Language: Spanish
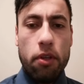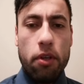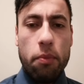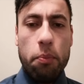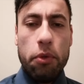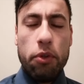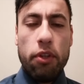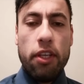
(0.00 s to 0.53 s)

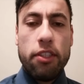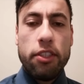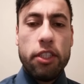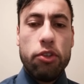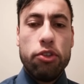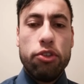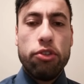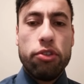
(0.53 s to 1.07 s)
Buenos días
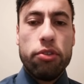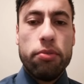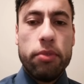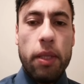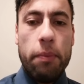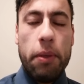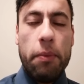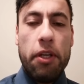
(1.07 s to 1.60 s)
chicos de
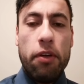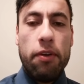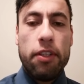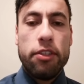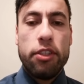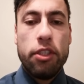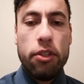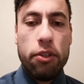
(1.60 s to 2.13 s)
primero
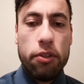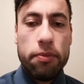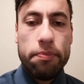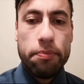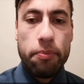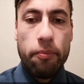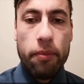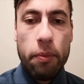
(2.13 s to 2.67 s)
básico,
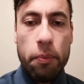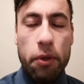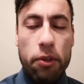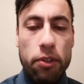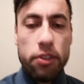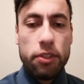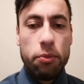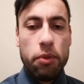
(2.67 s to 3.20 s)
espero que
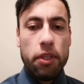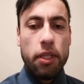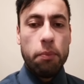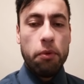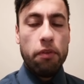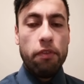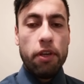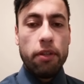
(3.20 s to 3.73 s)
se encuentren
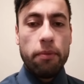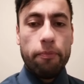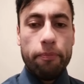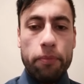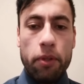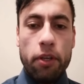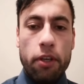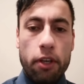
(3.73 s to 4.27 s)
muy bien.
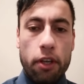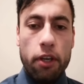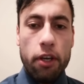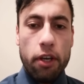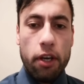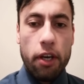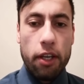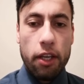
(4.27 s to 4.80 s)

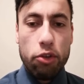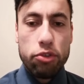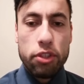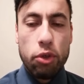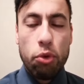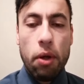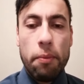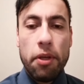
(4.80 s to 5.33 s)
Aquí los
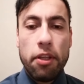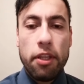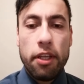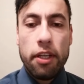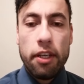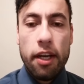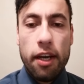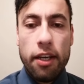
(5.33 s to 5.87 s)
saluda
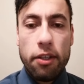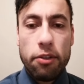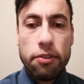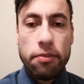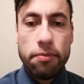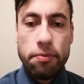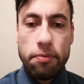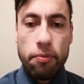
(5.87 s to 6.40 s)
Mr. Aaron,
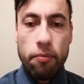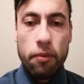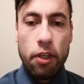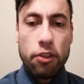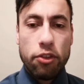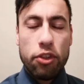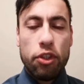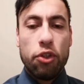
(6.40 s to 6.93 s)

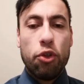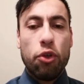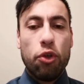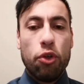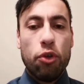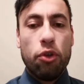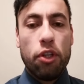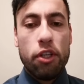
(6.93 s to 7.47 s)

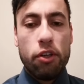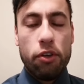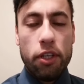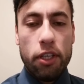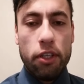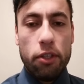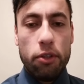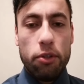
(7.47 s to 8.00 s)
psicólogo del
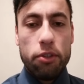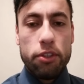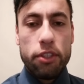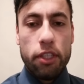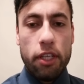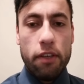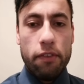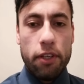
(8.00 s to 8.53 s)
Colegio San
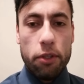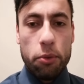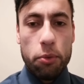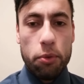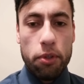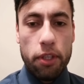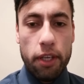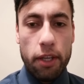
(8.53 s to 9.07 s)
Alberto
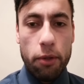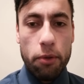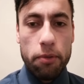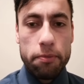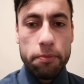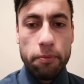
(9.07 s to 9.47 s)
Hurtado.